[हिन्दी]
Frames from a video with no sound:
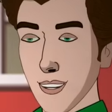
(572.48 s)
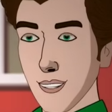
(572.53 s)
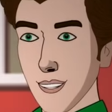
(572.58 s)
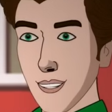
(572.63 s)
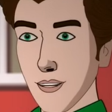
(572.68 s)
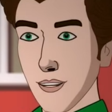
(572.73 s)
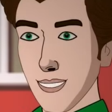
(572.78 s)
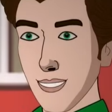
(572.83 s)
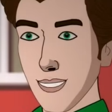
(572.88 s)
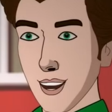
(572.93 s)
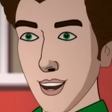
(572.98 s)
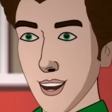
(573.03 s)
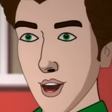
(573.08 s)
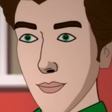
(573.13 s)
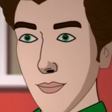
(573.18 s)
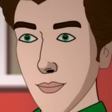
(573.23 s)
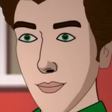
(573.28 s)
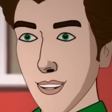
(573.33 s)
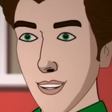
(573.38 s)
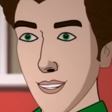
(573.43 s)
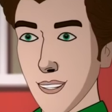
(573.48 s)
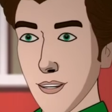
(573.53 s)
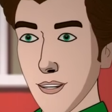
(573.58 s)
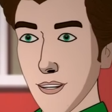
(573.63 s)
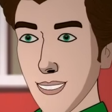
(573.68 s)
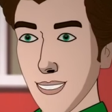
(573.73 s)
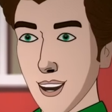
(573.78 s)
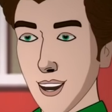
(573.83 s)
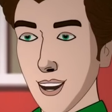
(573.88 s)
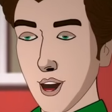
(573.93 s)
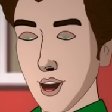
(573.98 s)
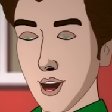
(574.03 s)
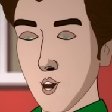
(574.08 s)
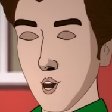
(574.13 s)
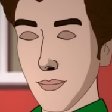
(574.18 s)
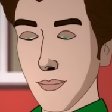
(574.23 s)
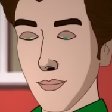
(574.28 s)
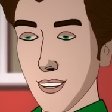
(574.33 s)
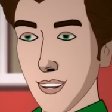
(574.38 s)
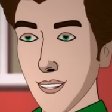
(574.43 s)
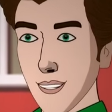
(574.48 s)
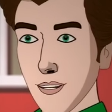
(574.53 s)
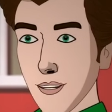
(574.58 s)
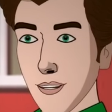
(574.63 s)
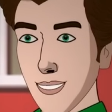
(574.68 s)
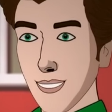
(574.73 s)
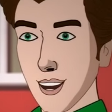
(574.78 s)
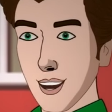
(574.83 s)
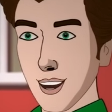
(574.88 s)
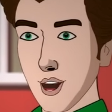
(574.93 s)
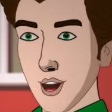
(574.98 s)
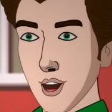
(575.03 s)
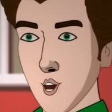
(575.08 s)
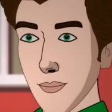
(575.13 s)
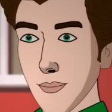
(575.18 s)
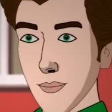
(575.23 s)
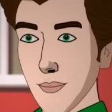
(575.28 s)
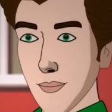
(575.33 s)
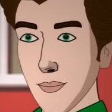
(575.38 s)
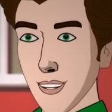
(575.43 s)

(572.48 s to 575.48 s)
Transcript: तुम्हें पता है ना मानवी को सबसे ज्यादा चॉकलेट पसंद है